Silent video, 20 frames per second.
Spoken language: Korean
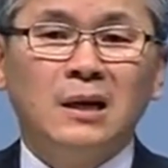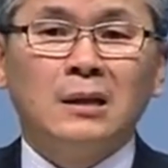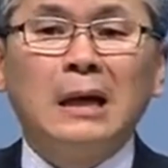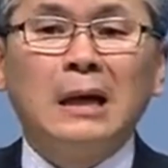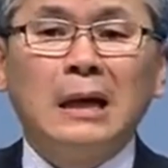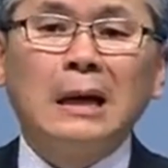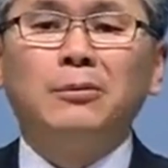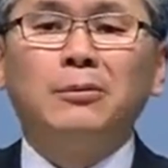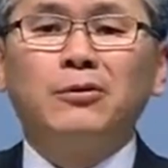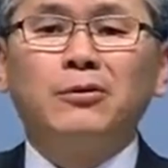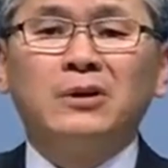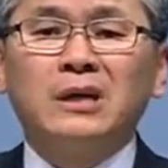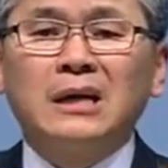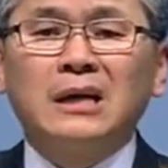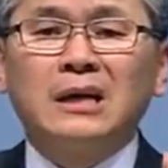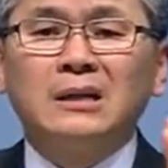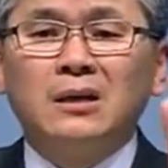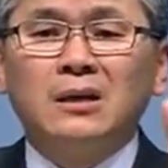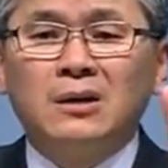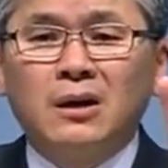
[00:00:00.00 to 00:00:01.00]
내가
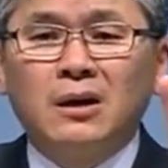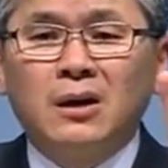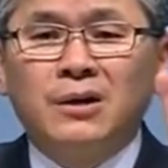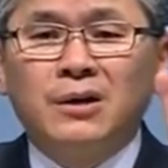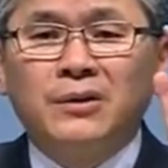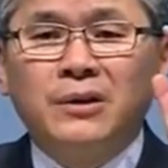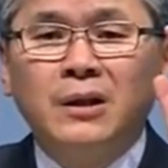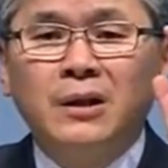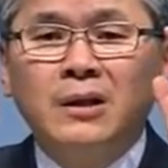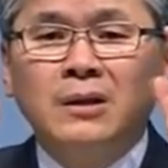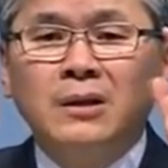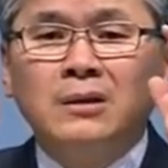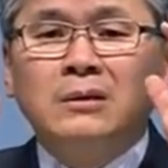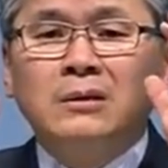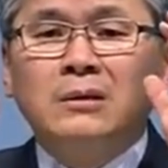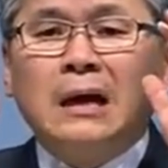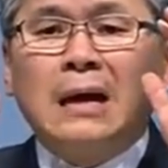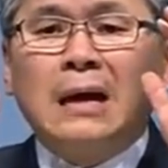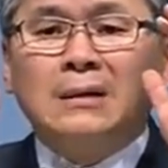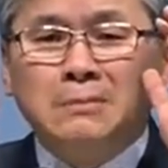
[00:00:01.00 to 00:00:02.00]
보기에 너는
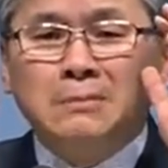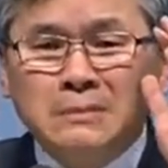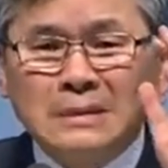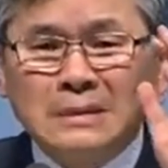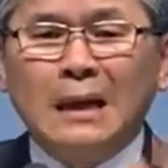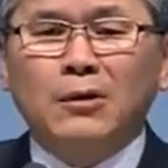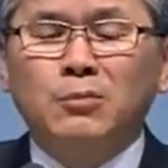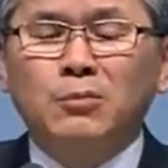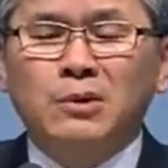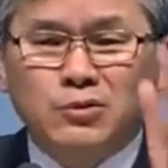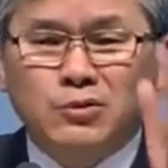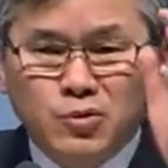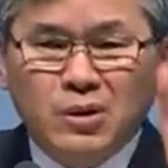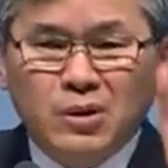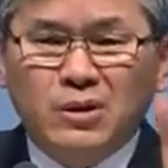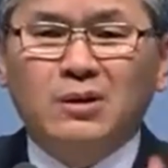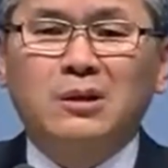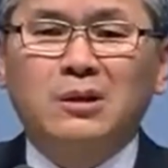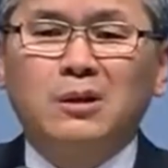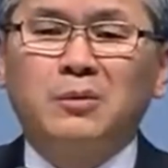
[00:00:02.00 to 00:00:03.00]
아름다움을
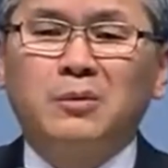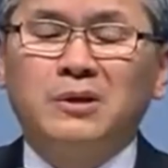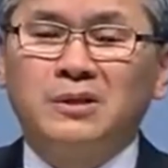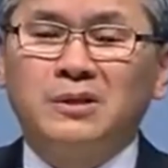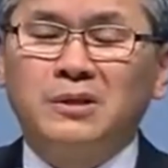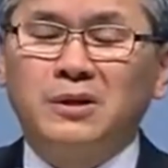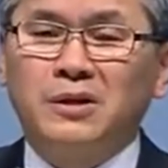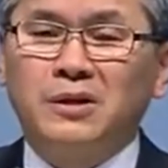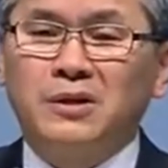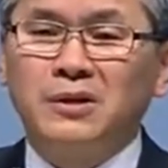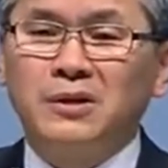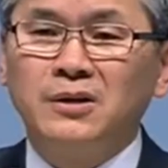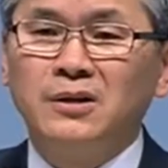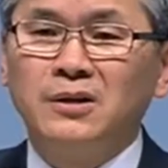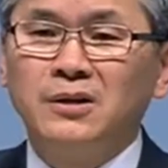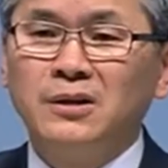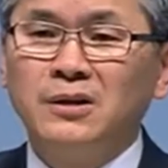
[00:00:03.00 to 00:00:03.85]
뛰어넘어서